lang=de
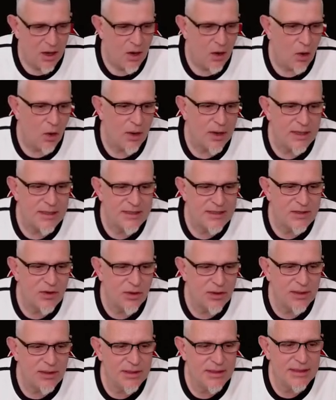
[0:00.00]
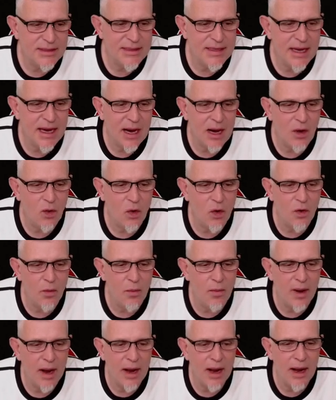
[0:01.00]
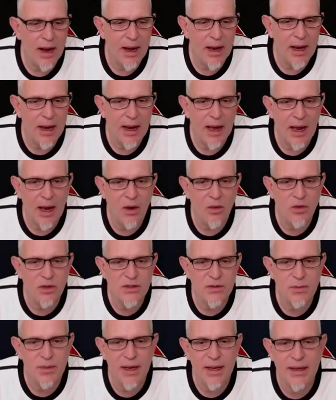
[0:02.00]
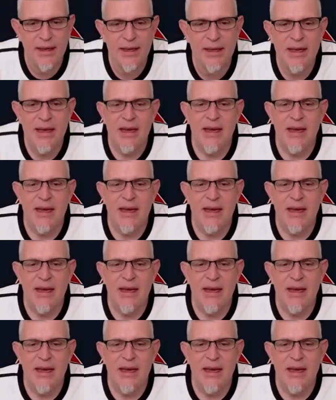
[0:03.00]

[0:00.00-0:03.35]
Horizont hier auch mal ausblende,